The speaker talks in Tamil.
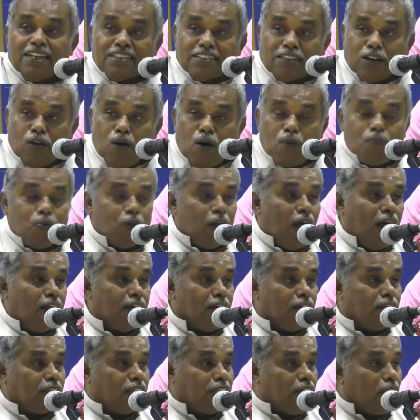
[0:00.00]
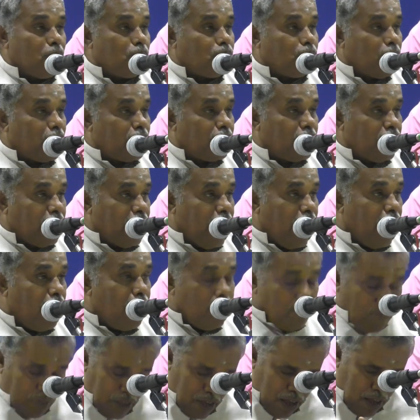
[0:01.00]
சிவபுராணத்தை பற்றிய
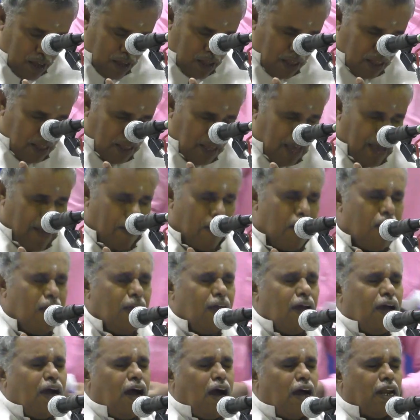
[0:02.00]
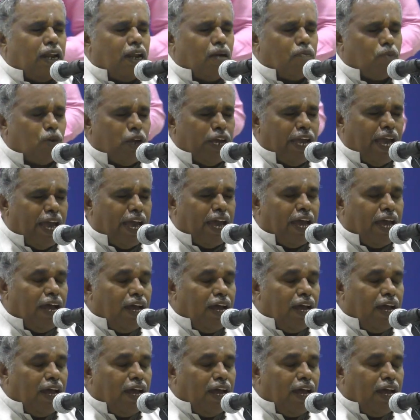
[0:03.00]
இந்த நம்முடைய